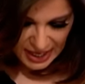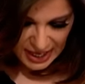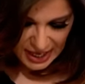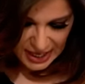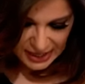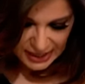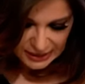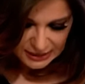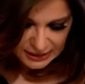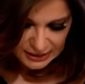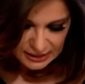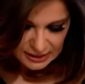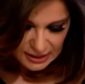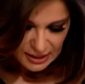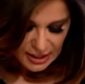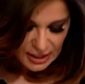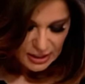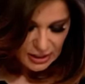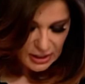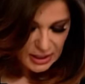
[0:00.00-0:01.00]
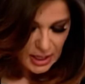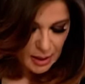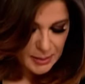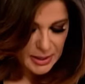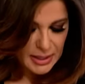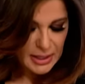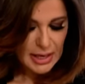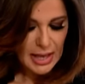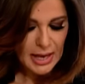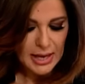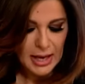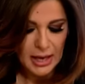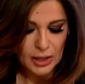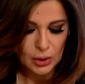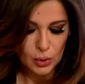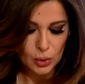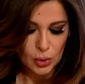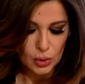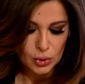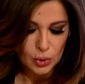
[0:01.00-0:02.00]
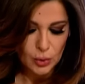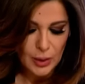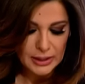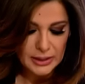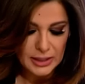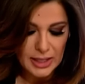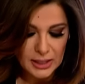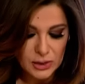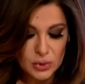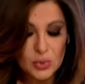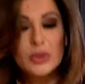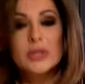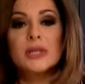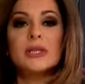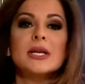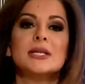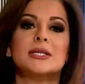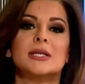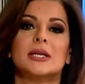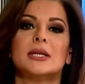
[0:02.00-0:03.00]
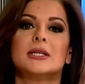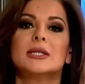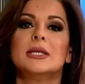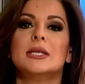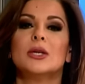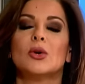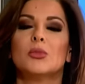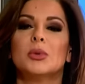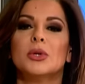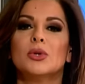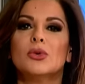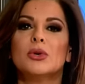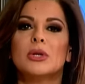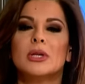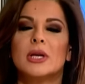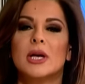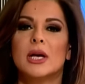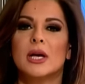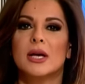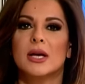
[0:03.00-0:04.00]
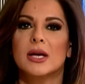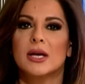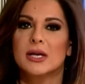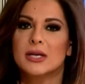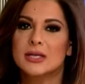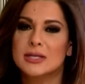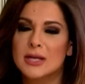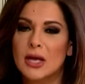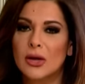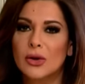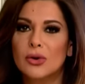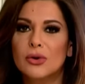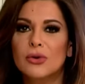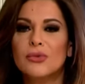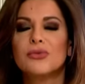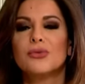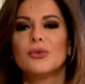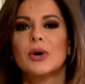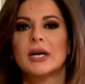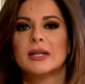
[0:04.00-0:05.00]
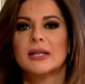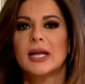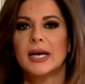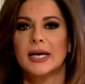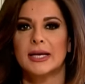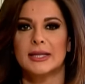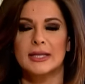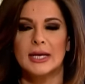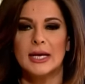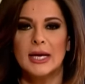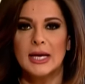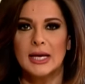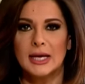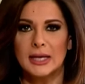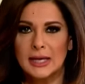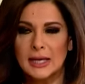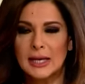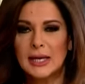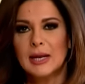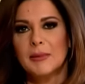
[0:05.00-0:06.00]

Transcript: اكدت كمان الهيئه انه خطوات رح تكون تصعيديه وب بدون سقف ودعت كل